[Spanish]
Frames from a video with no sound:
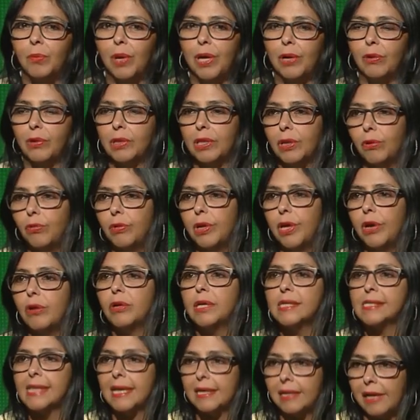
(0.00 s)
bueno, este es un
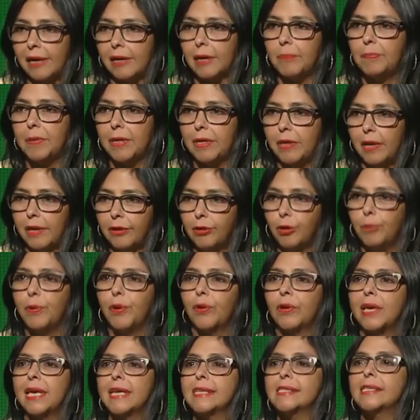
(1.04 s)
guión que se está repitiendo,
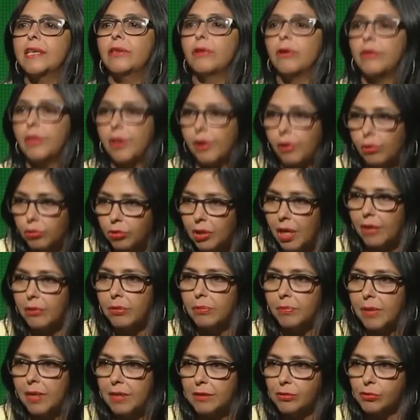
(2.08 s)
pero que ha sido
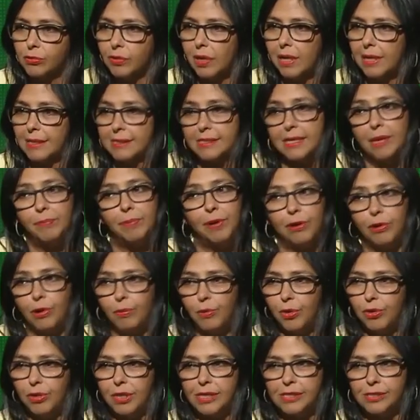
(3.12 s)
derrotado en Venezuela. Siempre lo
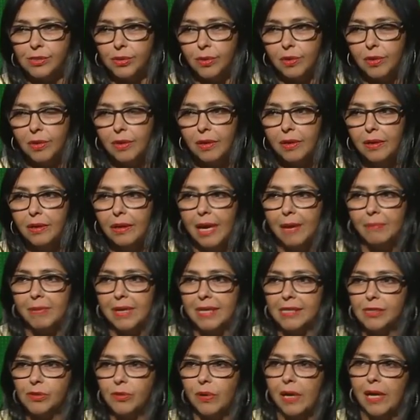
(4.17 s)
hemos dicho. En
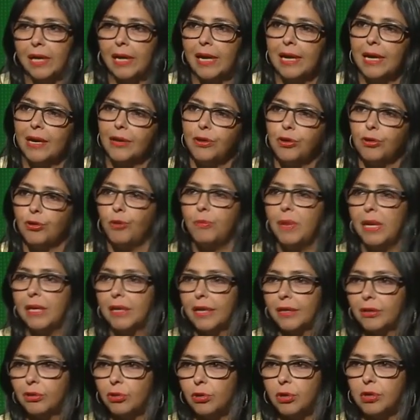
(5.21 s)
Venezuela en el año
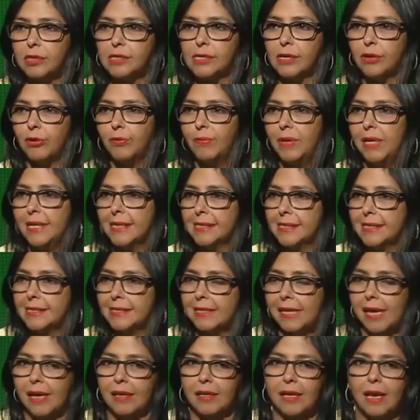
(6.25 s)
2014,
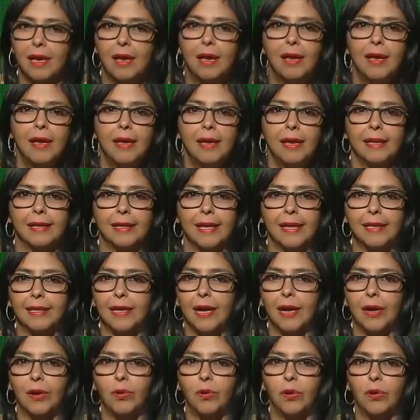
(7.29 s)
2017,
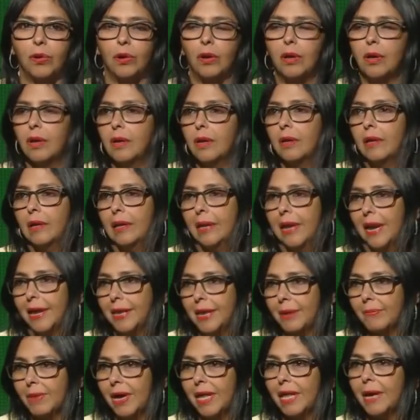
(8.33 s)
intentaron la
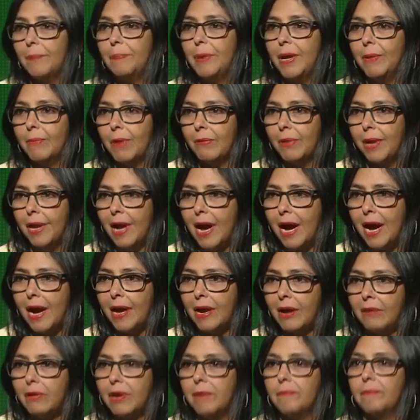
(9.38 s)
llamada primavera
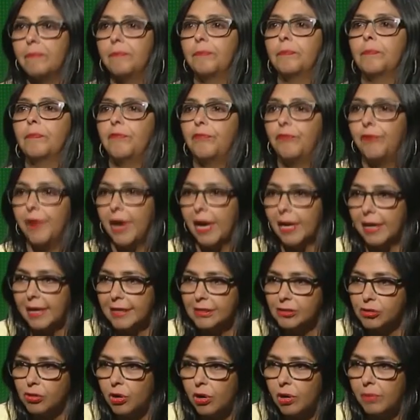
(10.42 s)
árabe,
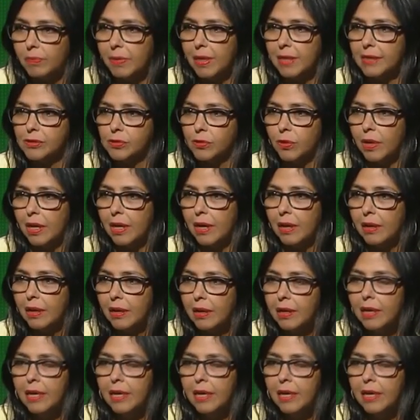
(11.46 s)
fracasó en Venezuela.